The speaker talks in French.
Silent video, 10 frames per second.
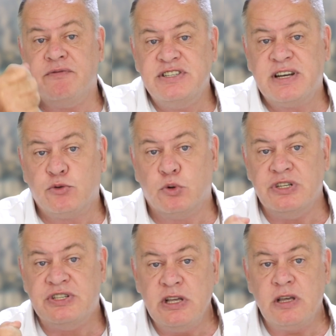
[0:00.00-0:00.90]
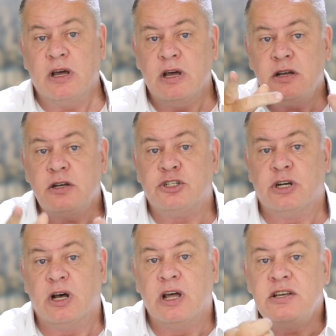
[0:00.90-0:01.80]
visa touristique et
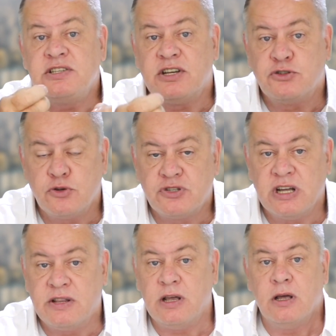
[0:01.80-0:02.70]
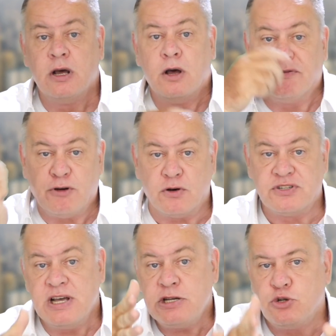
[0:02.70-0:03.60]
gérer sa société
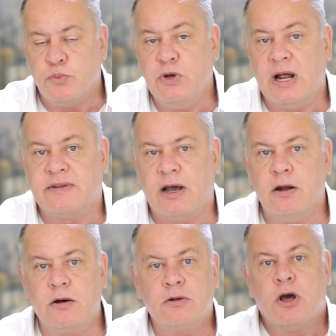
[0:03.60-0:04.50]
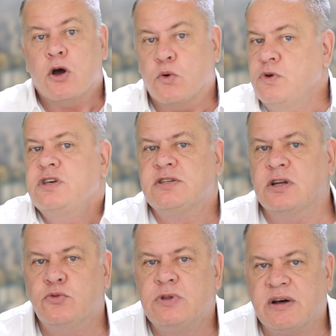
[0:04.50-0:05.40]
française depuis la Thaïlande. Oui,
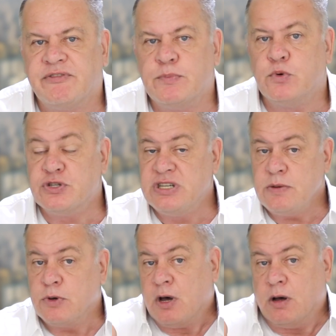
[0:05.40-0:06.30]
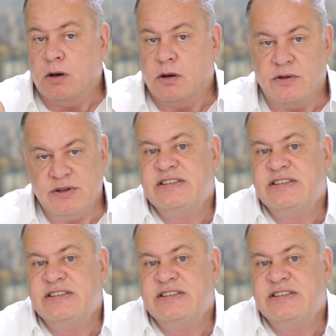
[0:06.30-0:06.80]
c'est tout à fait possible. Euh,